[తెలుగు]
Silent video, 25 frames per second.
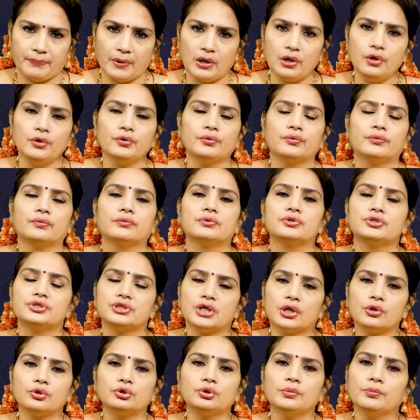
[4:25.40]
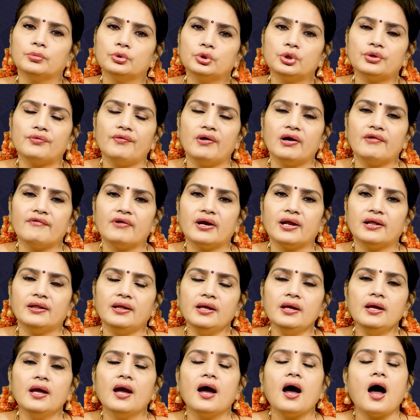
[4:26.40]
పనులు జరుగుతూ ముందుకు వెళ్ళడం
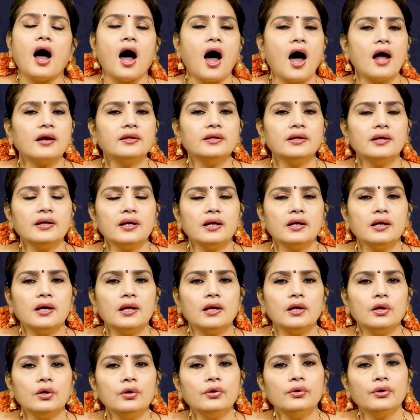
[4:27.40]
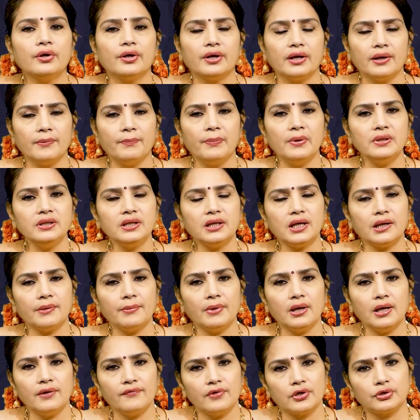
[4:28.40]
అనేది ఆర్థిక రంగంలో
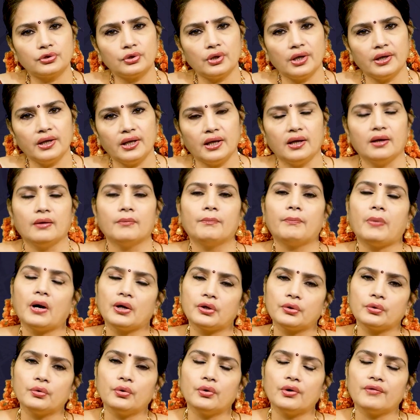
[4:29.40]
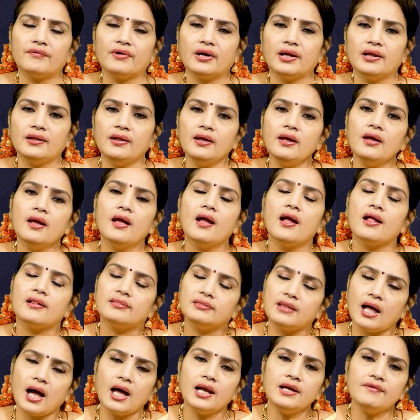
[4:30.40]
ఇబ్బందికరమైన వ్యక్తులని పట్టుకోవడం అనేది
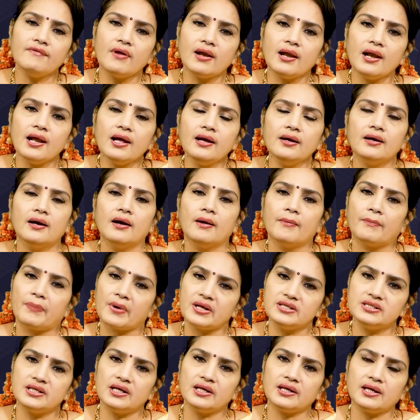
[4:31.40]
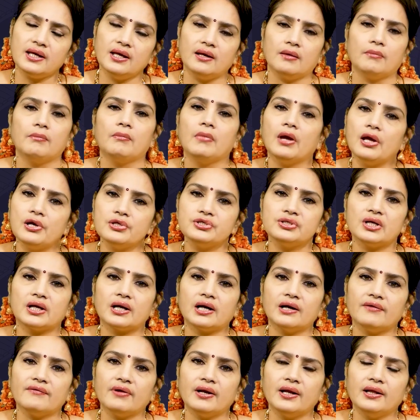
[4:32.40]
దానివల్ల ప్రజలకి మేలు
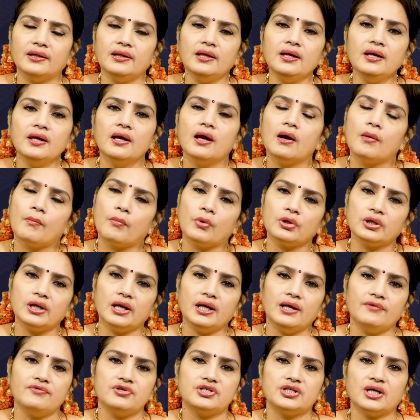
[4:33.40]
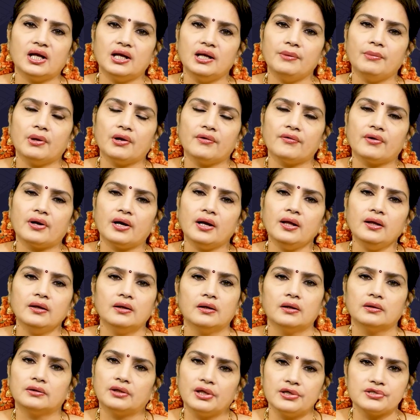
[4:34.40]
జరగడం అనేది మొదలైన విషయాల్ని మనం ఇక్కడ
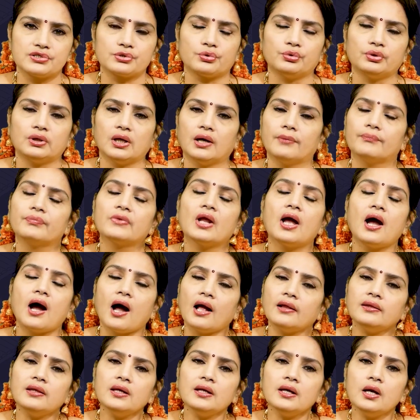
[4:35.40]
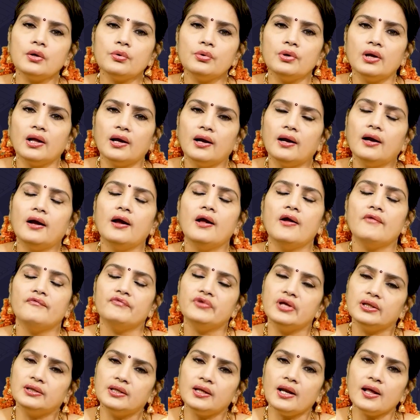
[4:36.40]
తెలుసుకుంటాం అంతేకాకుండా
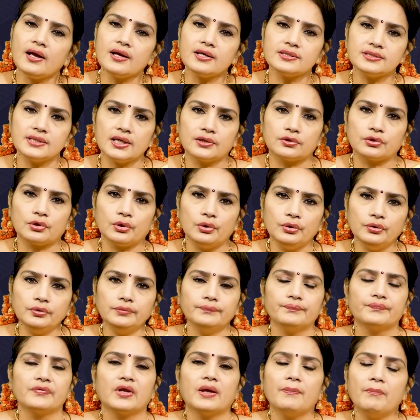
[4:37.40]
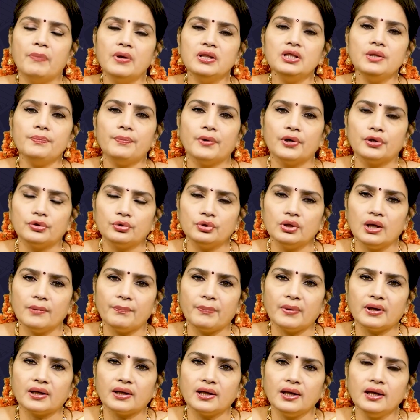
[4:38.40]
వ్యతిరేక శక్తులు ఇబ్బంది
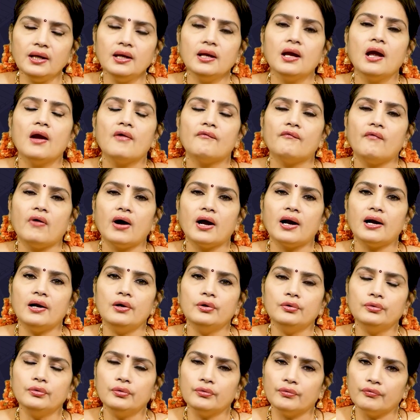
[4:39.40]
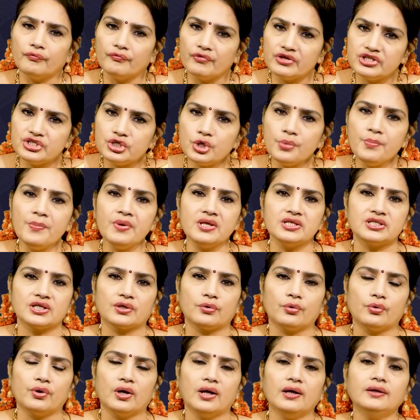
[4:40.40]
పెడుతున్నప్పటికీ వాళ్ళు
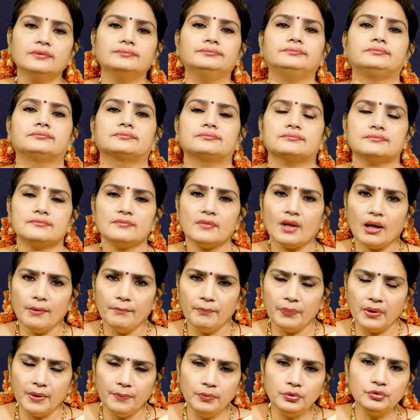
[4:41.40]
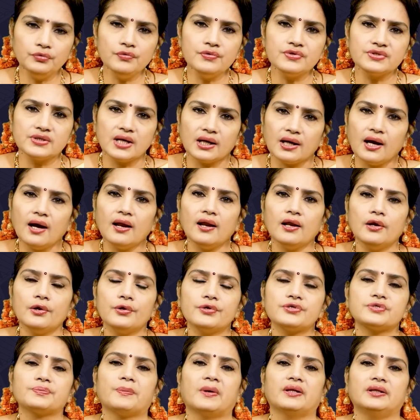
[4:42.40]
విజృంభించకుండా ప్రభుత్వం
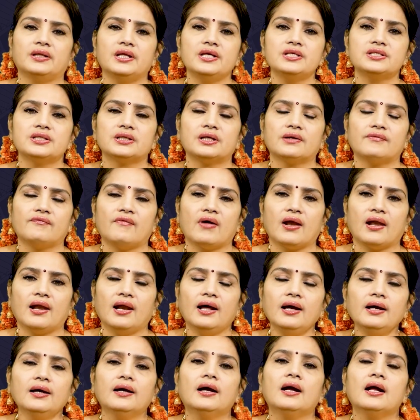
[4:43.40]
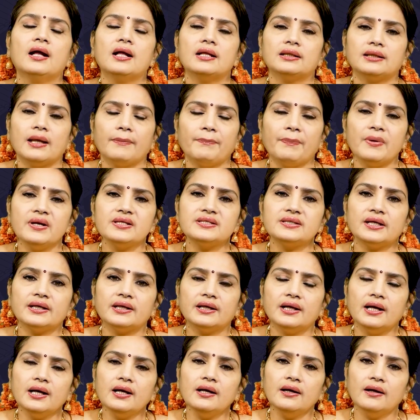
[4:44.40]
సకాలంలో స్పందించడం వల్ల
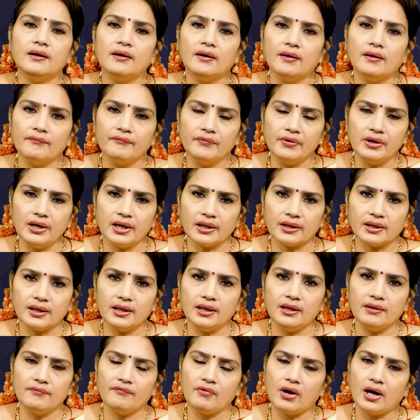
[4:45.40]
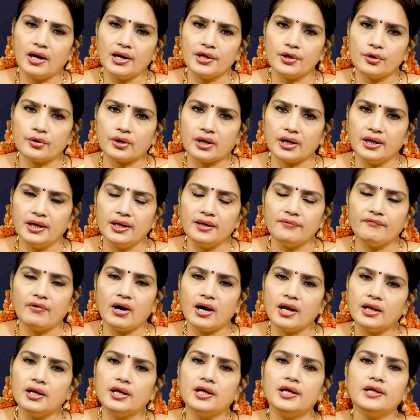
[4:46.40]
తప్పనిసరిగా వీళ్ళకి వాళ్ళ యొక్క
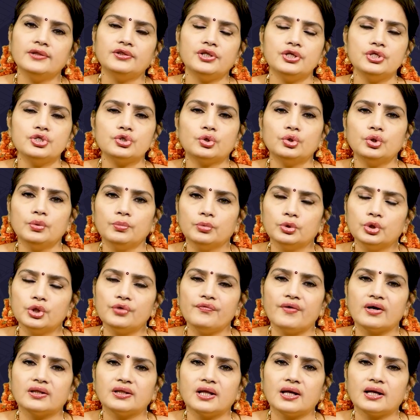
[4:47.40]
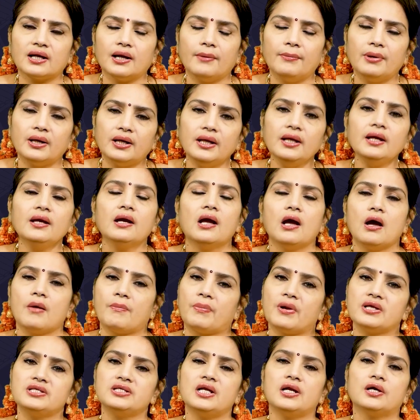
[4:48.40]
వాళ్ళని నియంత్రించుకుంటూ ముందుకు పెడతారు కాబట్టి
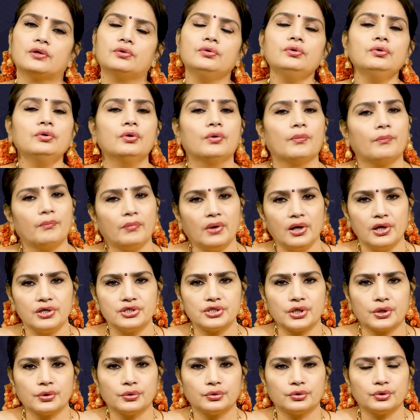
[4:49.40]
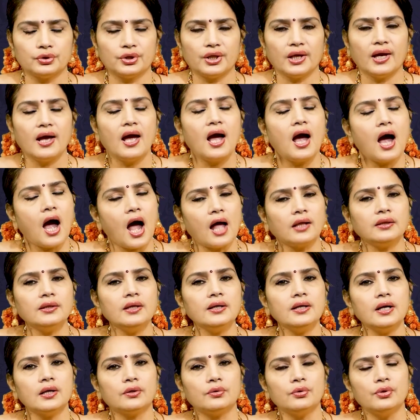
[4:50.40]
ప్రజలకు మేలు జరుగుతుంది
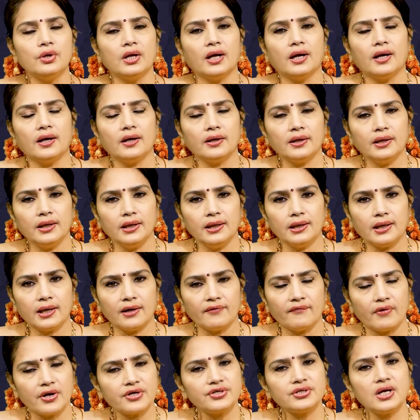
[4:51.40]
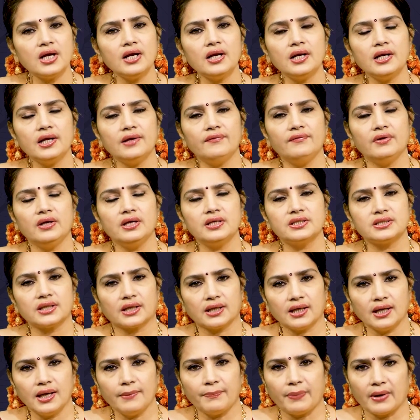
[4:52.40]
అంతేకాకుండా ఇక్కడ వర్షాలు అనేవి
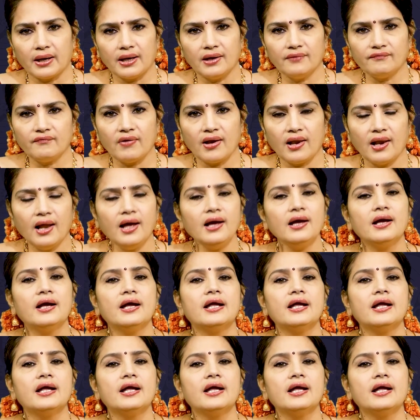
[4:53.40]
చక్కగా పడడం వల్ల